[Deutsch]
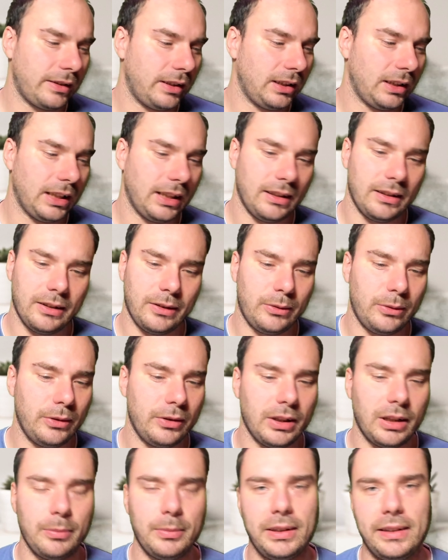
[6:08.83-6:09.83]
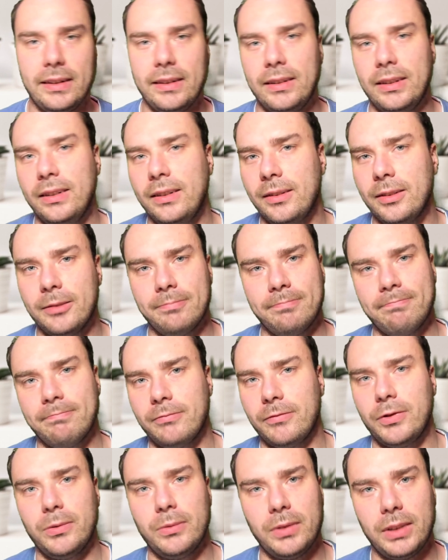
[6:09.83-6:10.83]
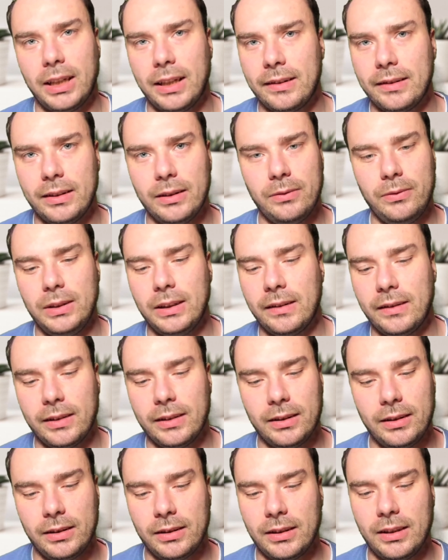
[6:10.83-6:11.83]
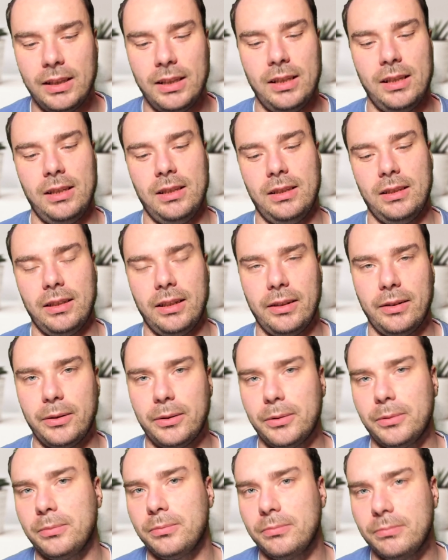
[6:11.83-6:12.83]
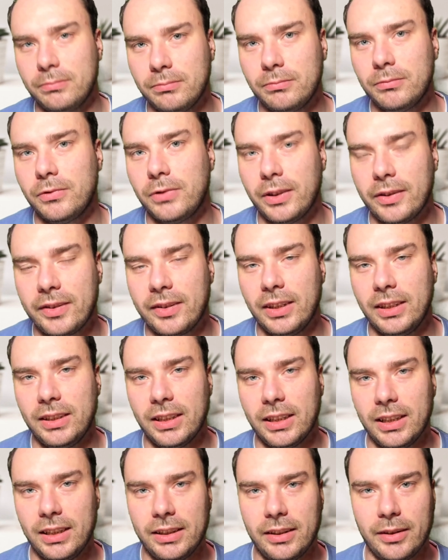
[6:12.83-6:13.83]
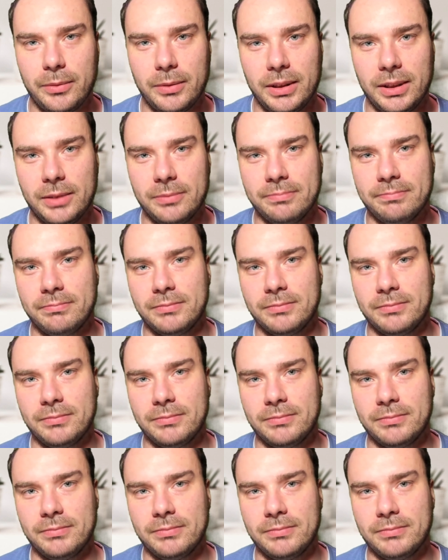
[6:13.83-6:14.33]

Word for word: Ich kenne Sysadmins, die sind 35, 40, also fast 10 Jahre älter als ich.